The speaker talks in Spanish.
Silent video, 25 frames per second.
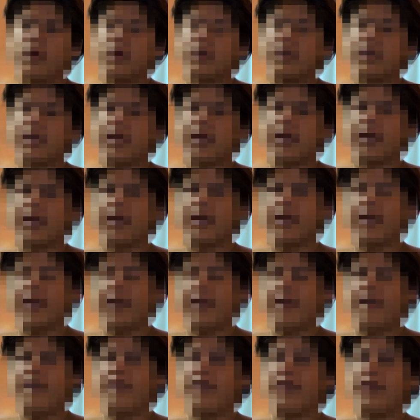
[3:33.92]
dijo si sí,
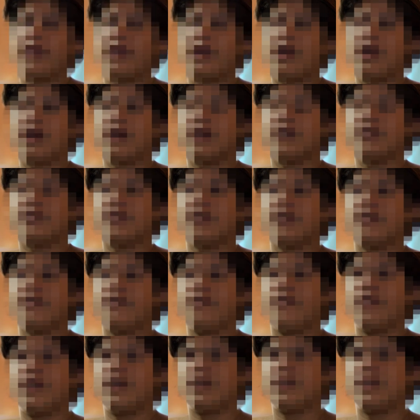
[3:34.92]
quería venir a la casa
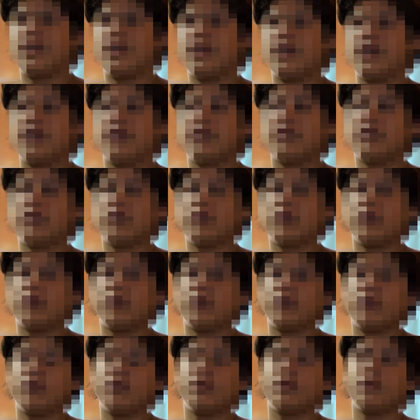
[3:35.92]
y verse y
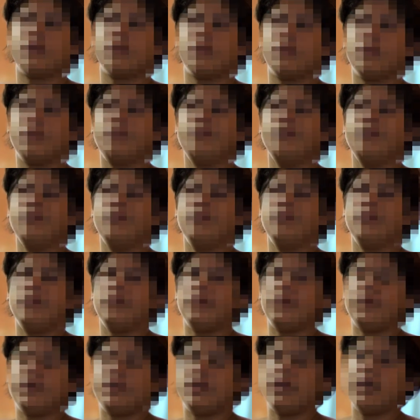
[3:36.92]
eso.
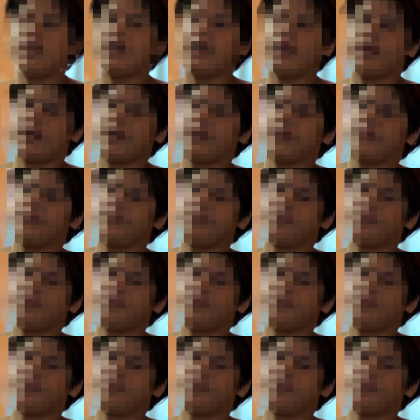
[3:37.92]
Sí, le